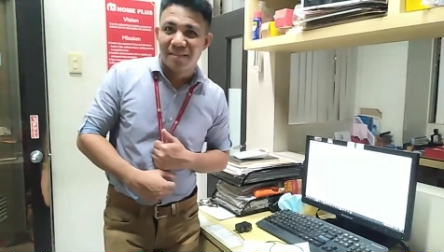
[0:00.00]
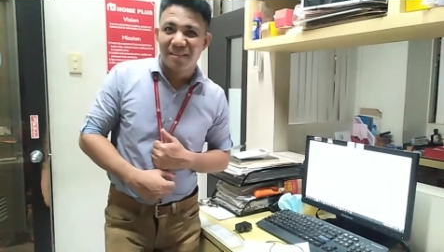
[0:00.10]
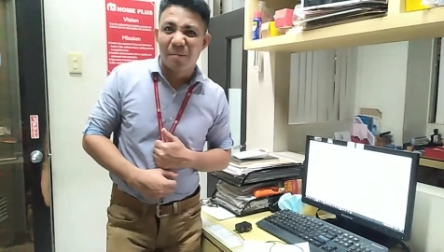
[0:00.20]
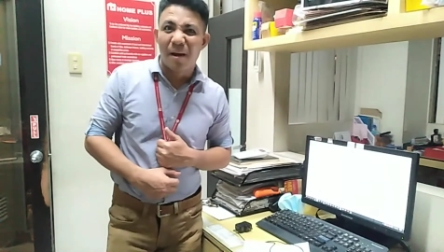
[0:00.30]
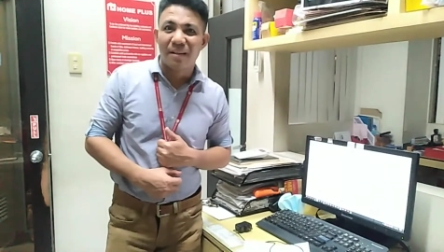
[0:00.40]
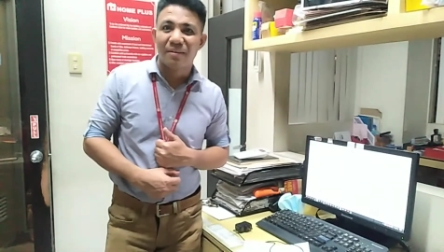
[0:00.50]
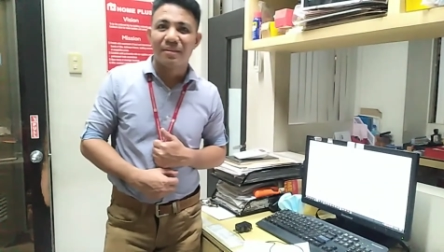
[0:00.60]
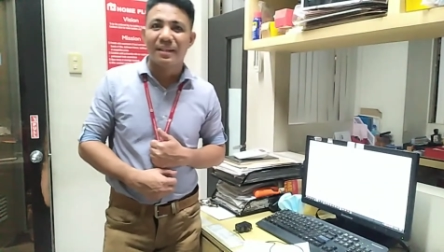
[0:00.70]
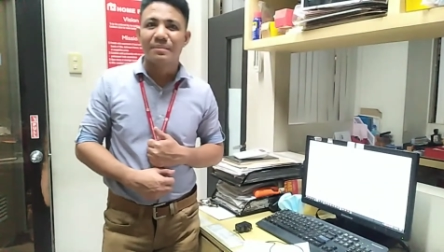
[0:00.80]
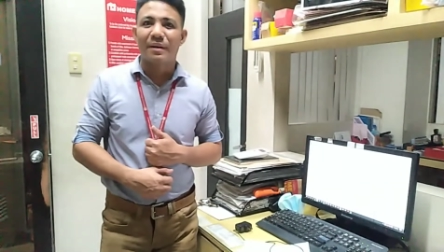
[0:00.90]
Samahan niyo ako
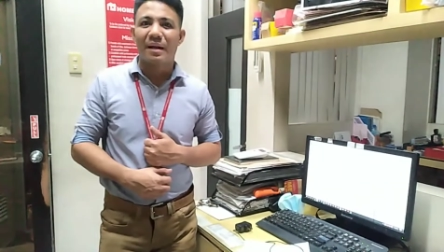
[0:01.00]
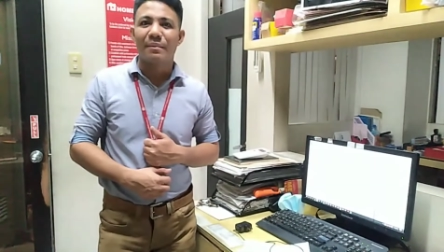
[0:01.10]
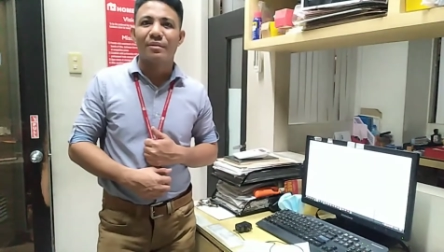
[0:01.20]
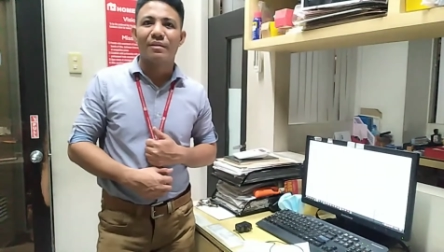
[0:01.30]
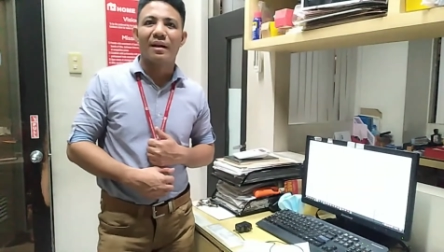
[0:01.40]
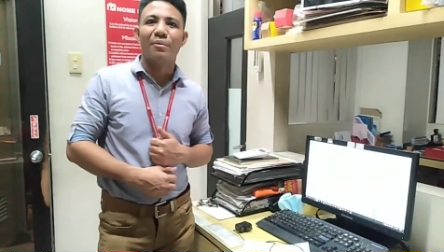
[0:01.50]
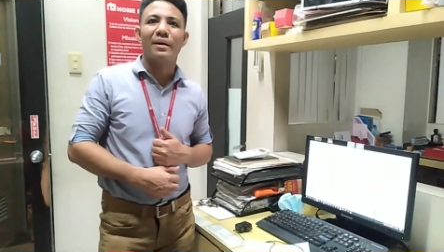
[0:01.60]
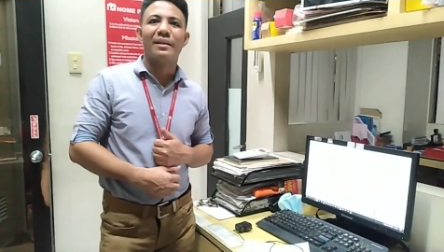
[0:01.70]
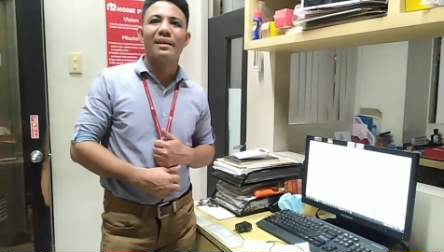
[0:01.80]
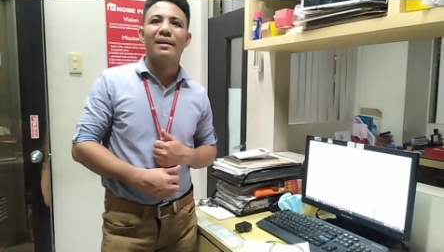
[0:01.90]
guys, marami akong gagawin.